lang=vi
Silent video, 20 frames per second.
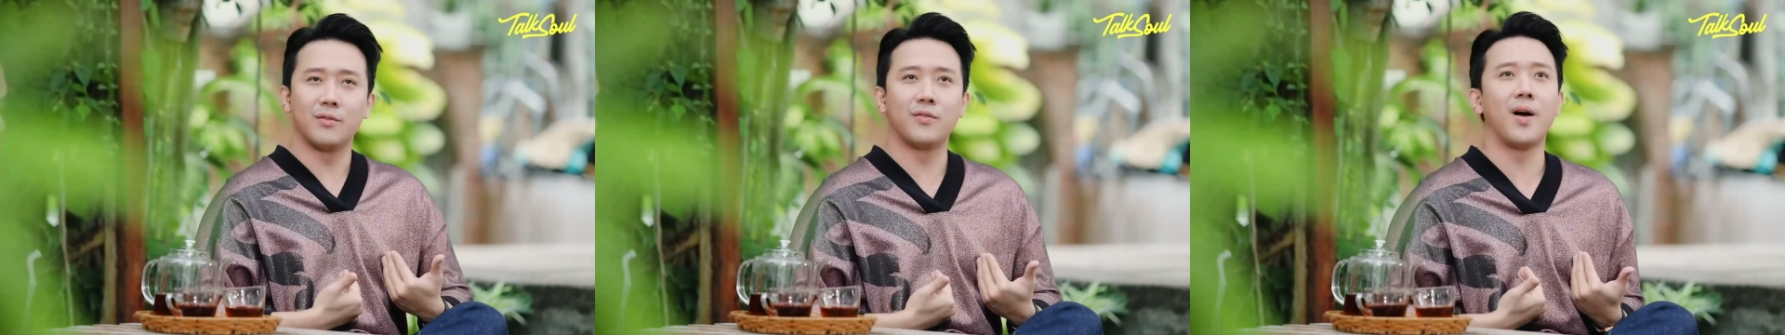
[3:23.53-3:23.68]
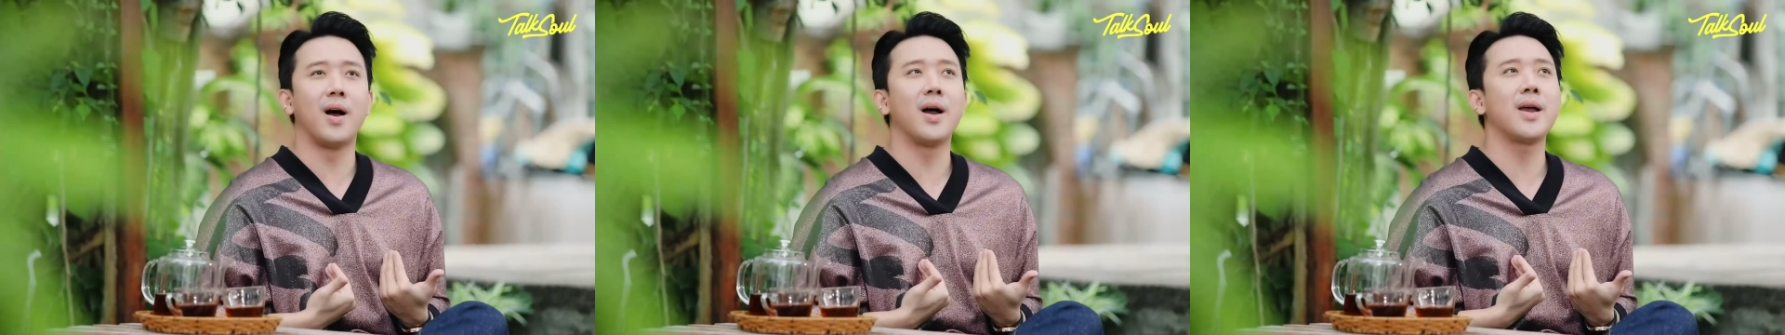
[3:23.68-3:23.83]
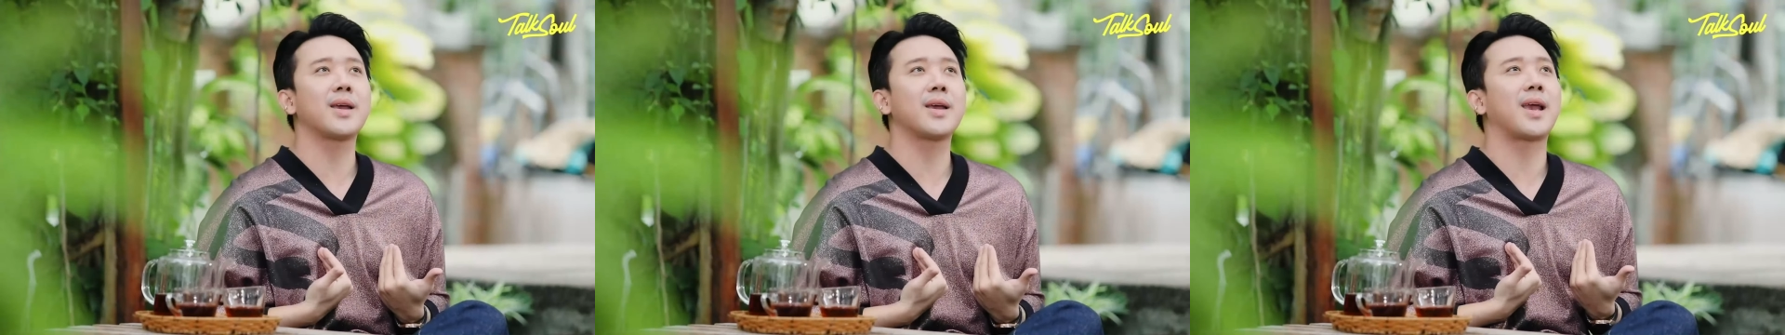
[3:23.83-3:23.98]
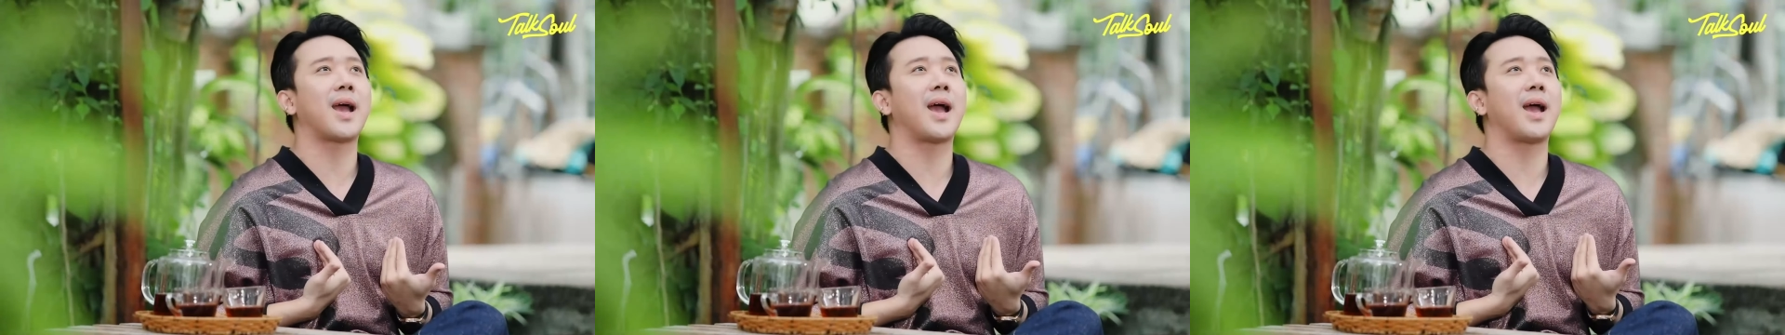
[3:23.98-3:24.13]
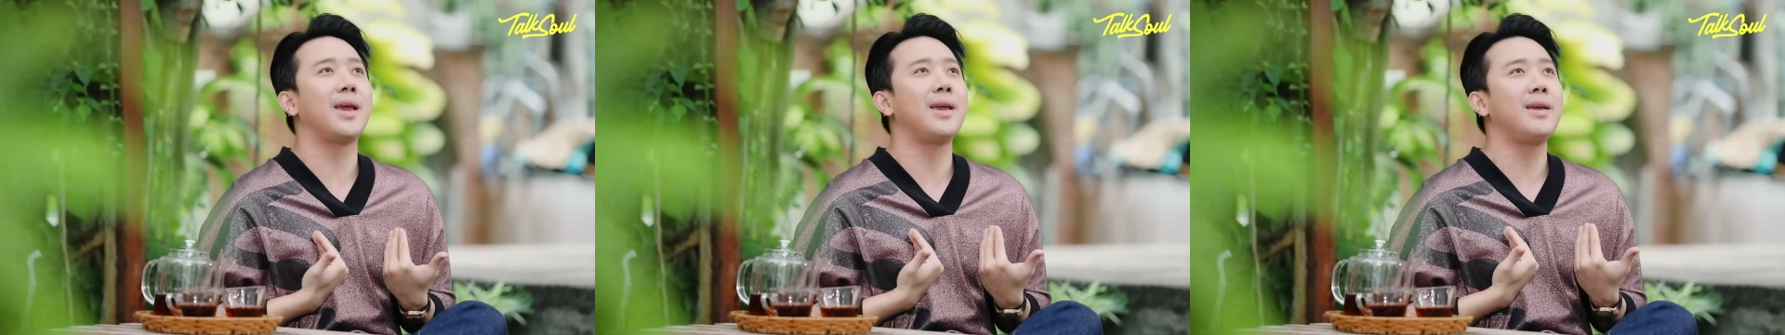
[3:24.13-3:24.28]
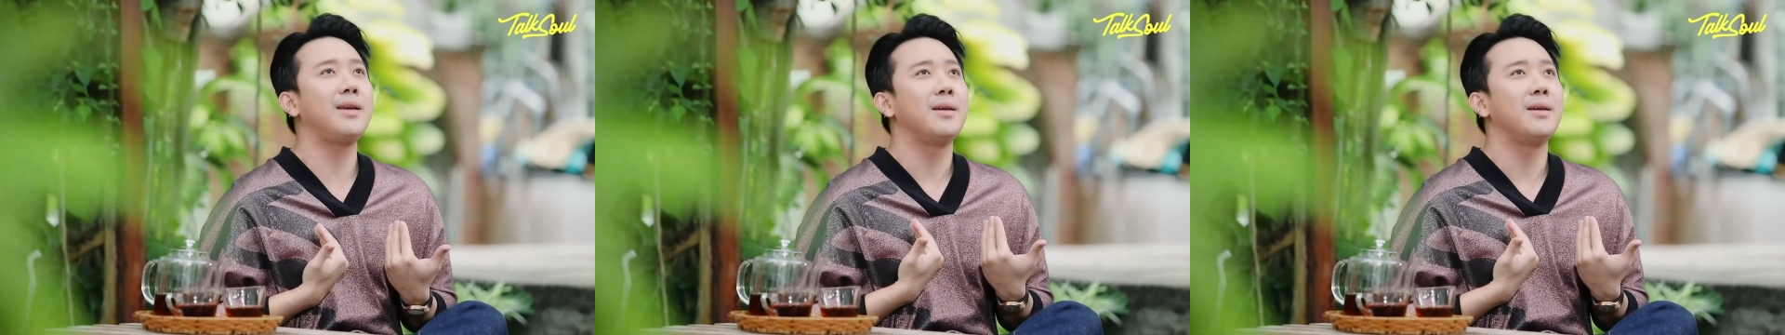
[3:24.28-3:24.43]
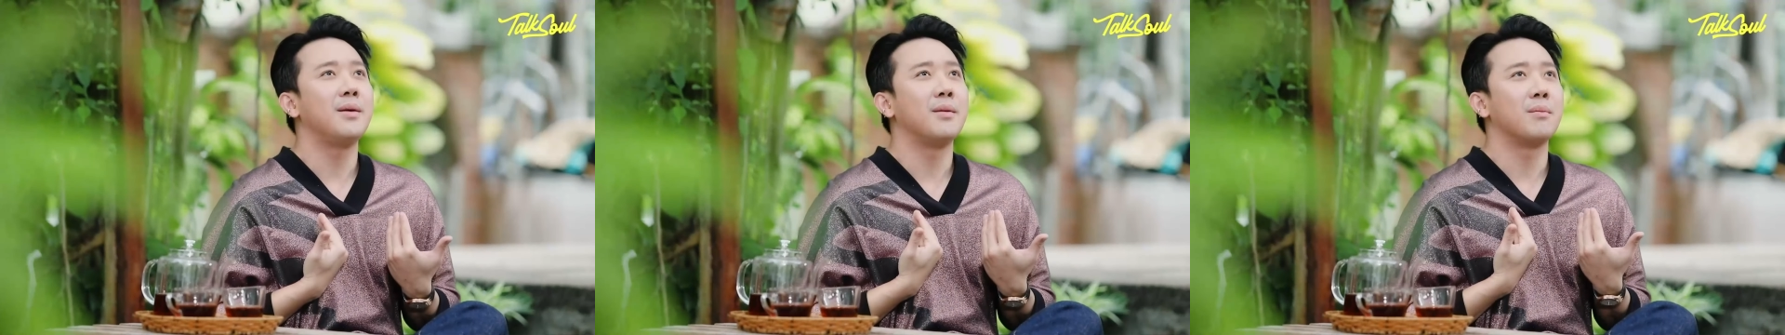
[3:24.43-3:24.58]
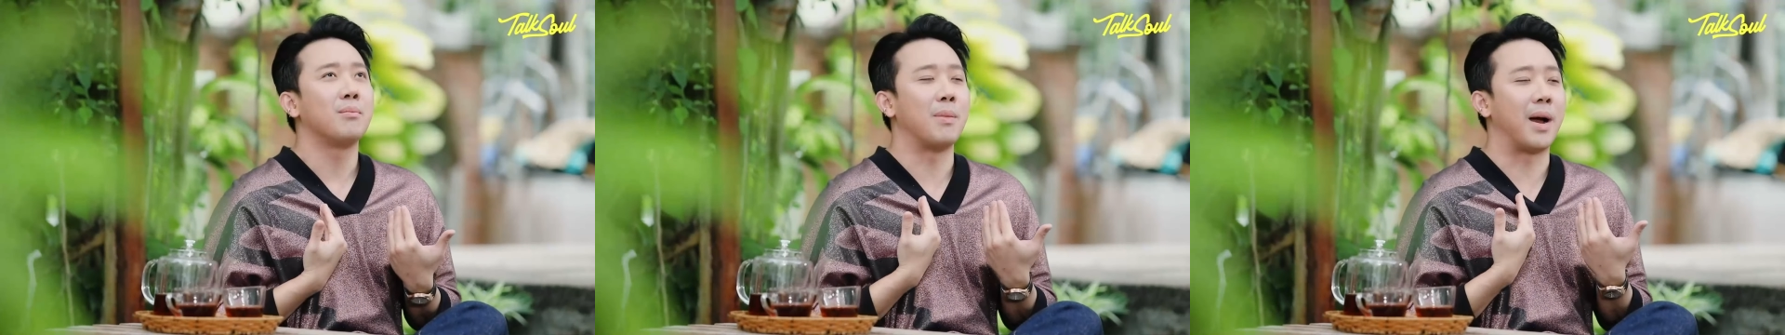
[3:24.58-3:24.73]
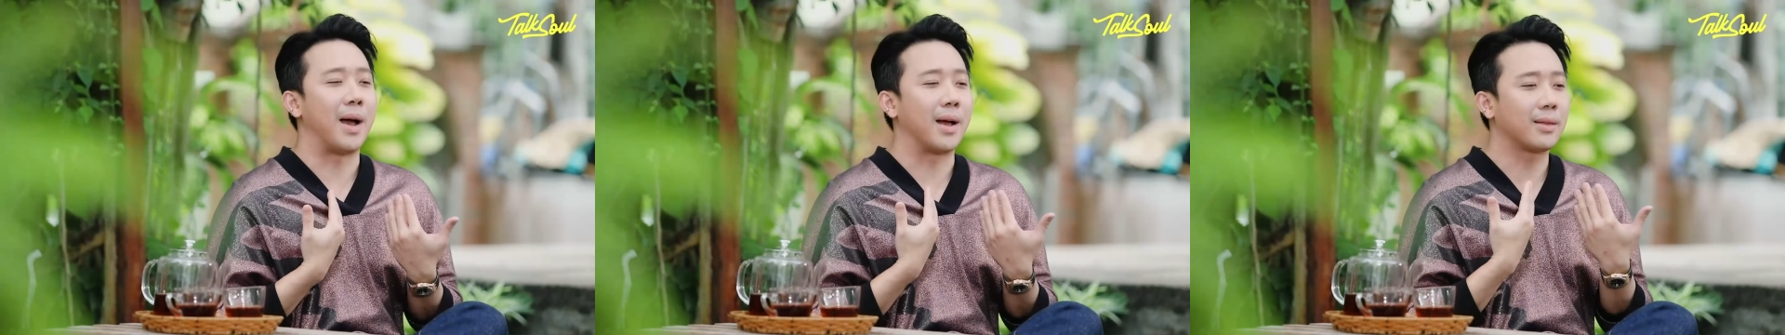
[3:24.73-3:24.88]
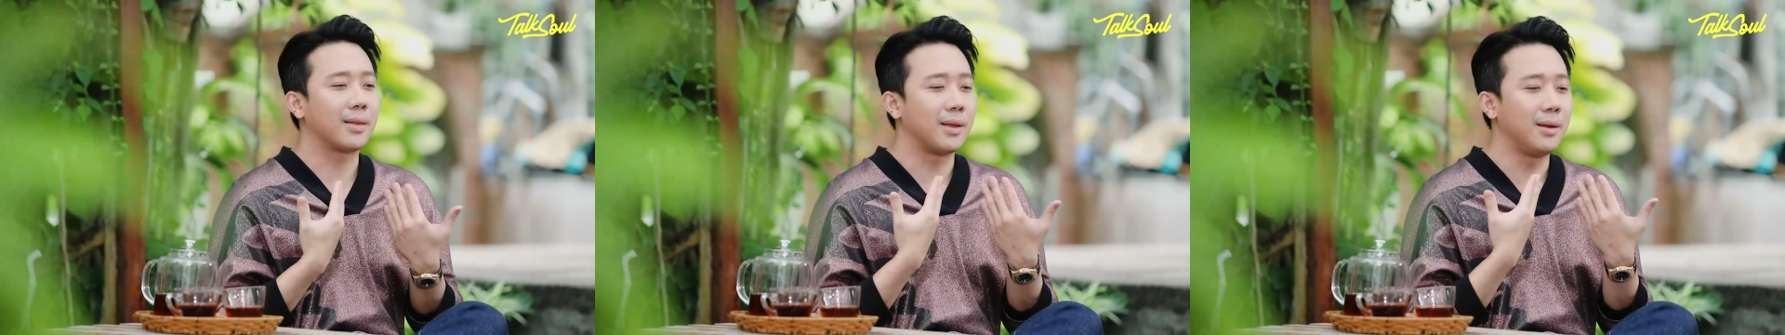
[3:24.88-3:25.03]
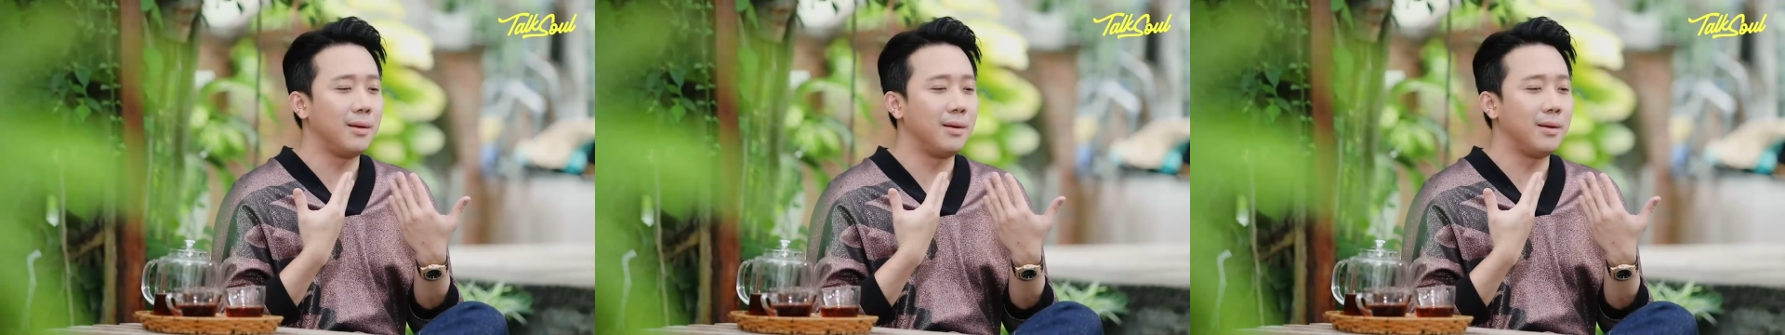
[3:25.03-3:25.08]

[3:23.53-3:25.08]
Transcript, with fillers: với cái bản